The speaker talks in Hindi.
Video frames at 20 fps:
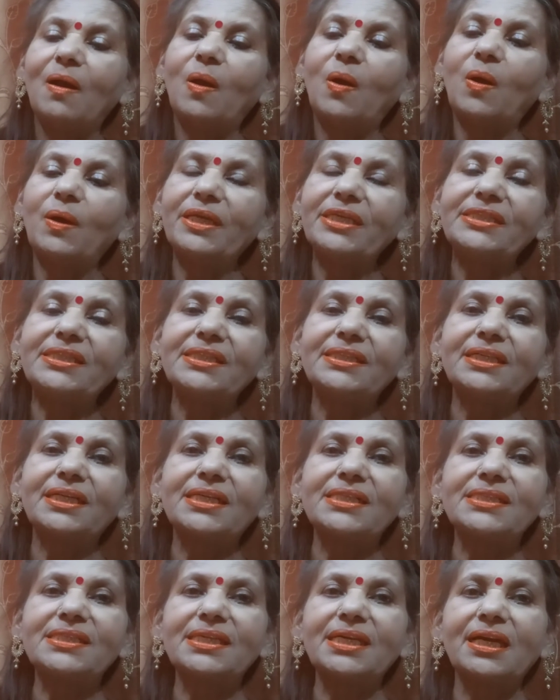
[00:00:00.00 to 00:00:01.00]
और इसी तरह
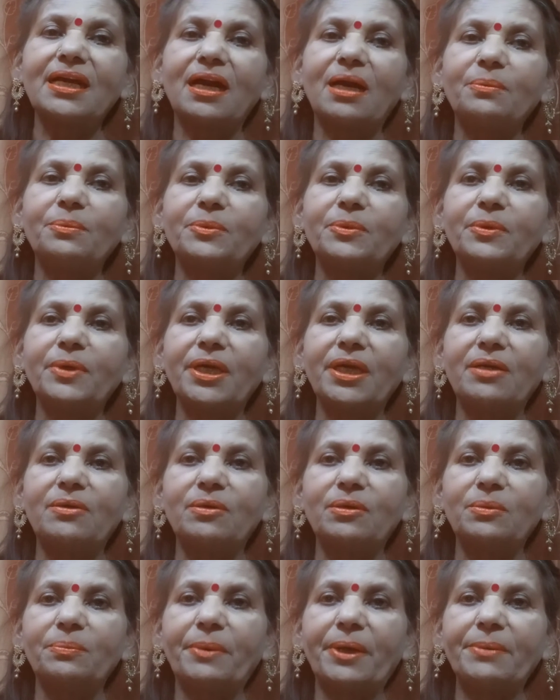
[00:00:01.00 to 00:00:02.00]
से आपको एक
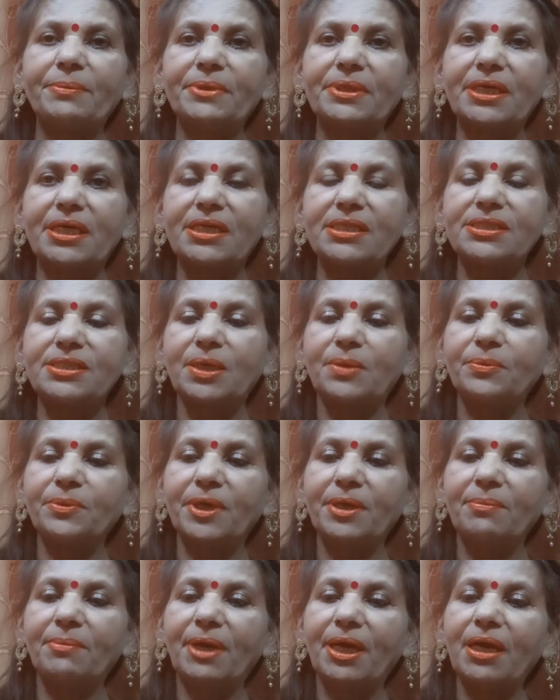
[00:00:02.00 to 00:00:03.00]
और उपाय बताना
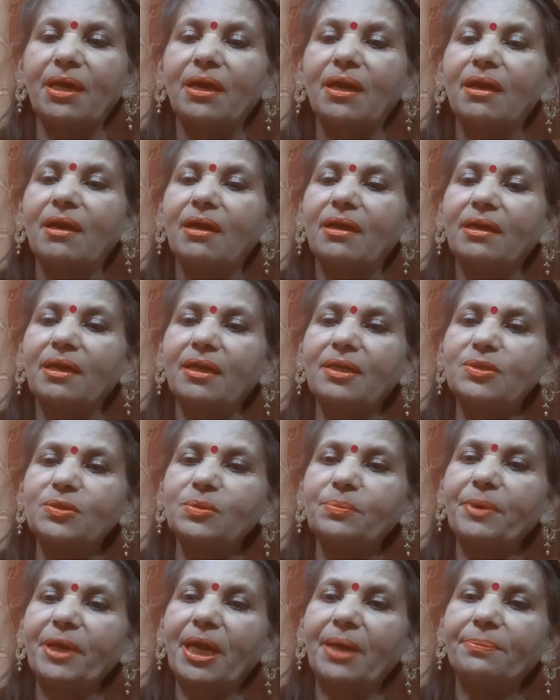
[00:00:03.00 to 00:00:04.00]
चाहूँगी मैं कि जो
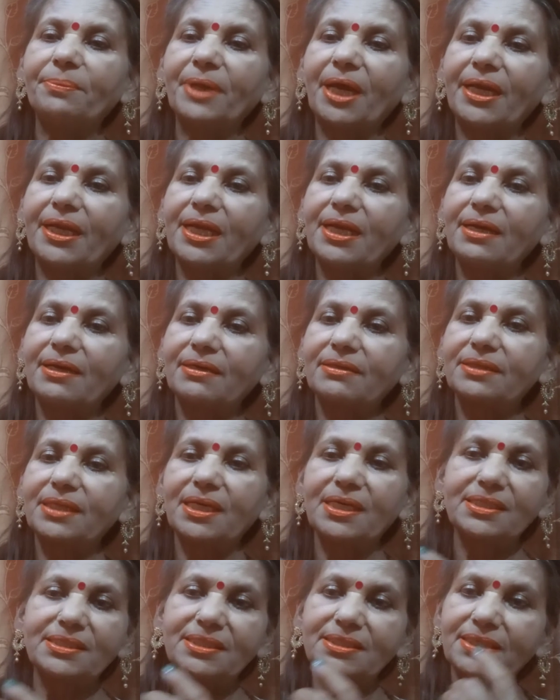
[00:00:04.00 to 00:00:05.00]
भी आप नारियल रखते
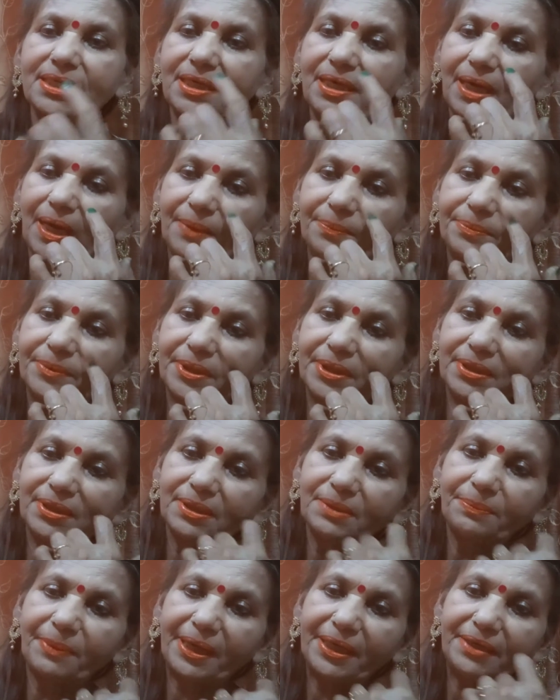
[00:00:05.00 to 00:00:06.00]
हैं जैसे कि आप
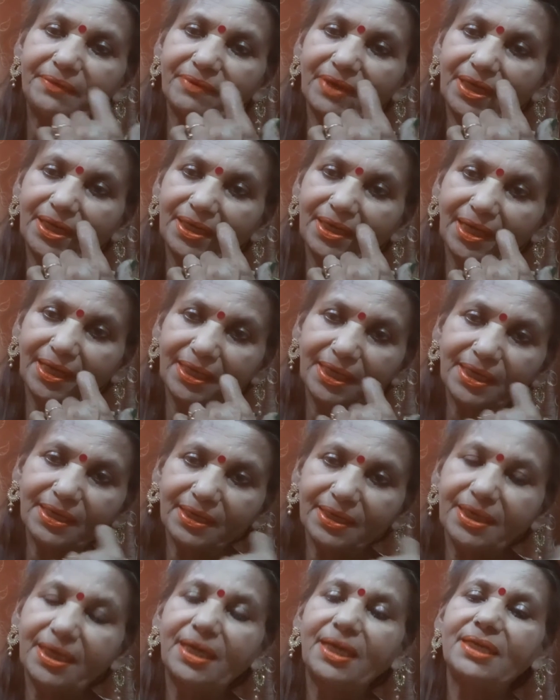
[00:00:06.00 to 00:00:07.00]
पानी वाला नारियल
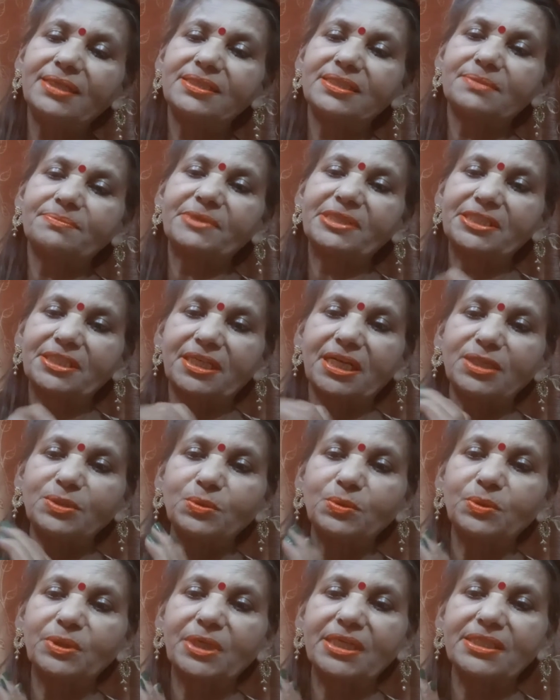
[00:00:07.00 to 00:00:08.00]
रखेंगे जिसमें
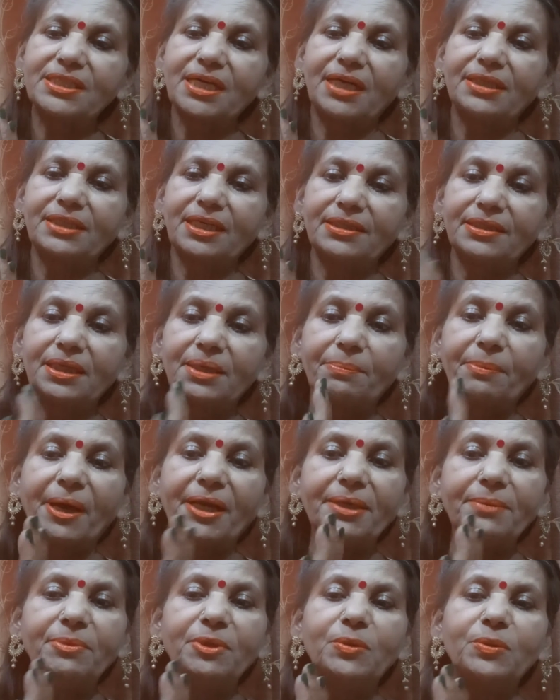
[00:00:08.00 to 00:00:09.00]
जटाजूट के साथ अंदर
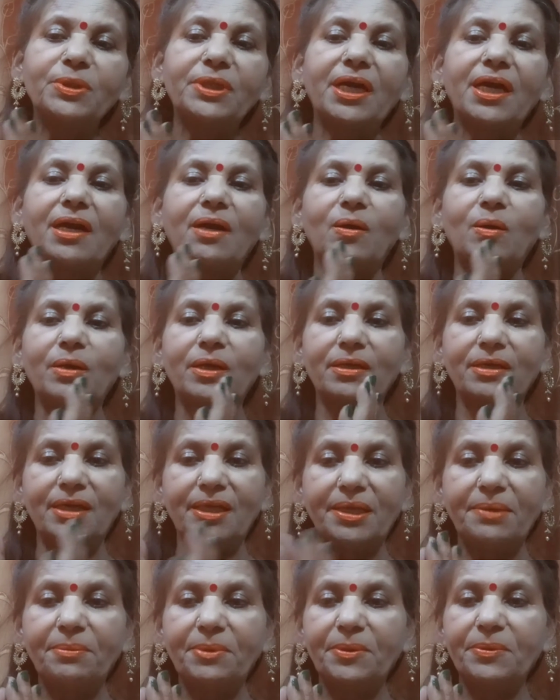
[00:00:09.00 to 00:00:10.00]
पानी भी होता है और
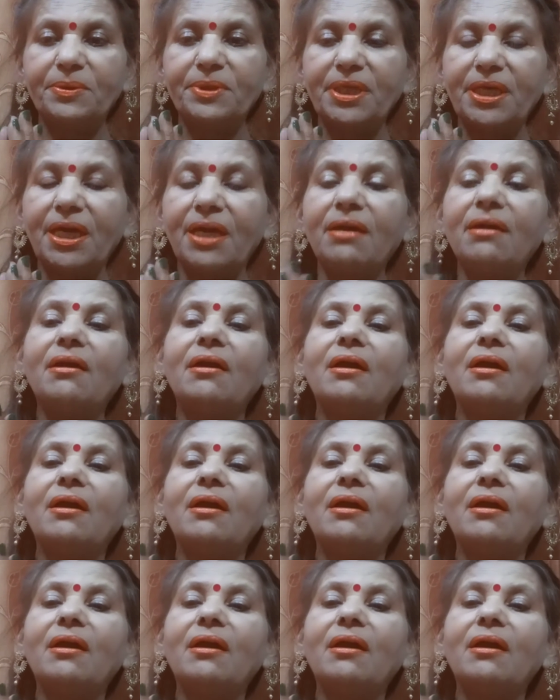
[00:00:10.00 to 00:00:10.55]
गरी भी होती है